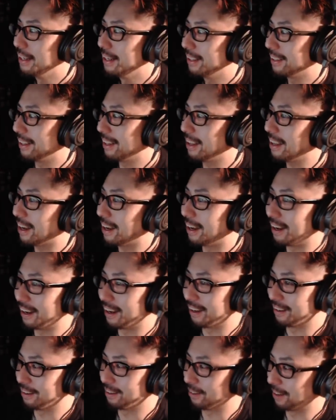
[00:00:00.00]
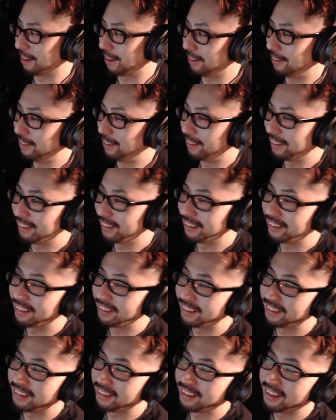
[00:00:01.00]
何がありがとうなの？
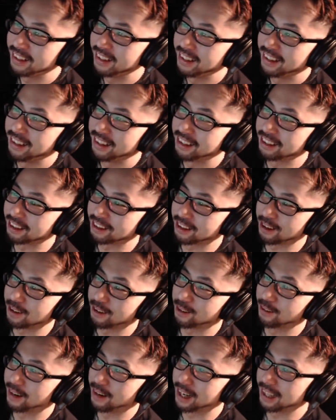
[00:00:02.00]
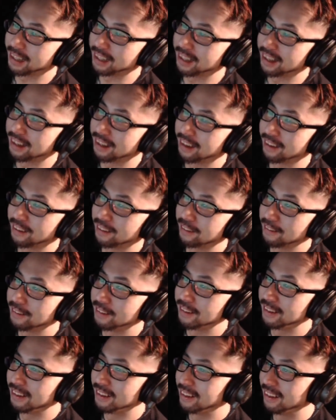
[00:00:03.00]
ちょっとよく分かんないんだけど、
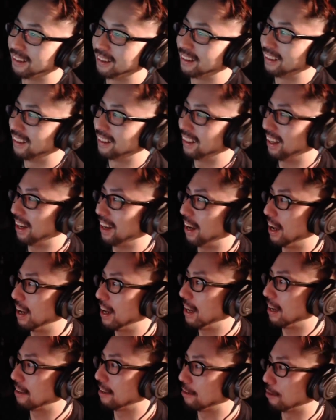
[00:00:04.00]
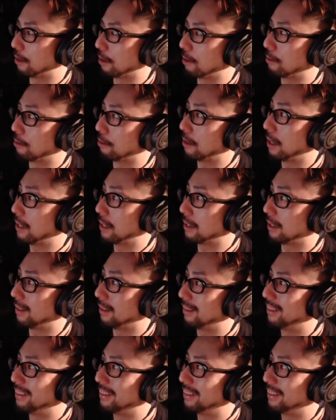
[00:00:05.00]
なんかありがとうなことがあった。